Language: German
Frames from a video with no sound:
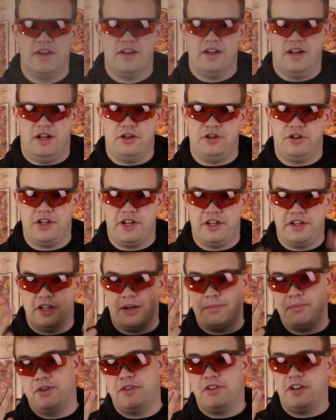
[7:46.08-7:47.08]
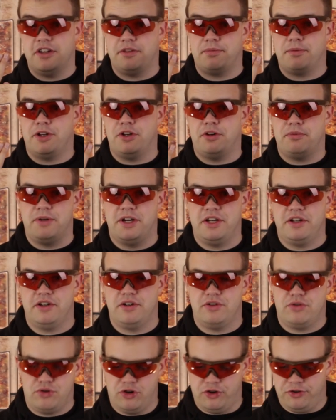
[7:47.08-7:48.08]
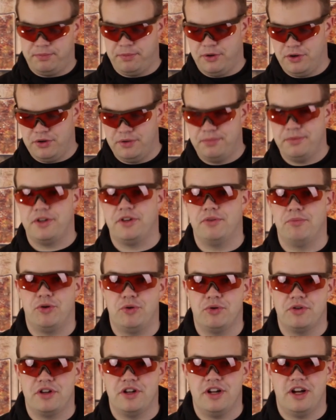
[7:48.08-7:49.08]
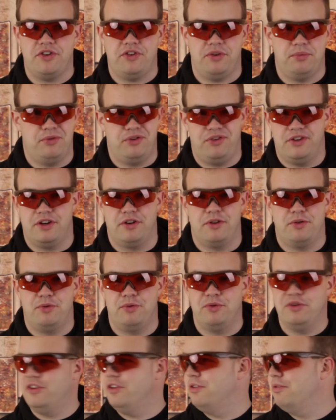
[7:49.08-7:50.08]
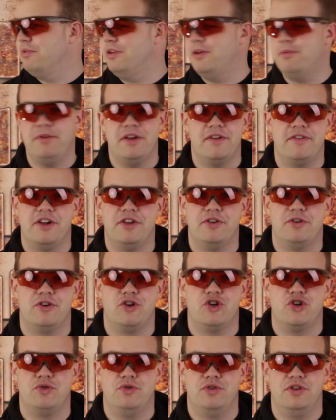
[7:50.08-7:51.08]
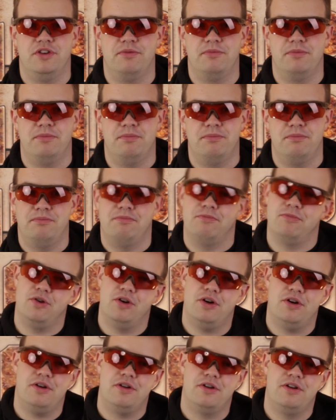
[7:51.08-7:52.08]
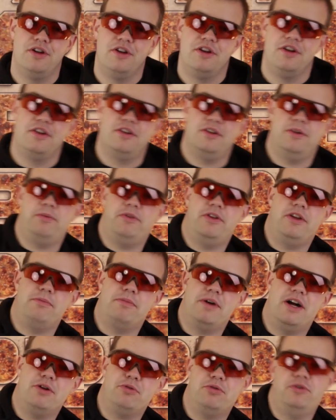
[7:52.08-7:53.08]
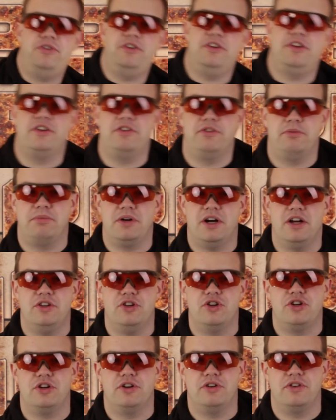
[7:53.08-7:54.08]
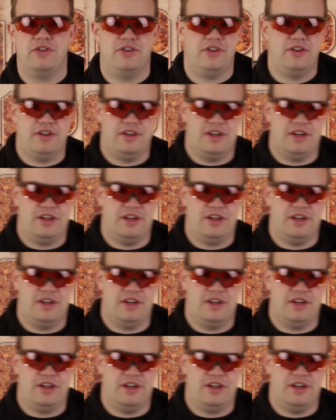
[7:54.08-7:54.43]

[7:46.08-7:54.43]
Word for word: Also dann, ich habe jetzt erstmal noch meine Crossbow mit dem roten Glas. Ich muss sagen, rot gibt der Welt auch einen schönen, ja, selbst Herr Markus sieht dann sympathisch aus.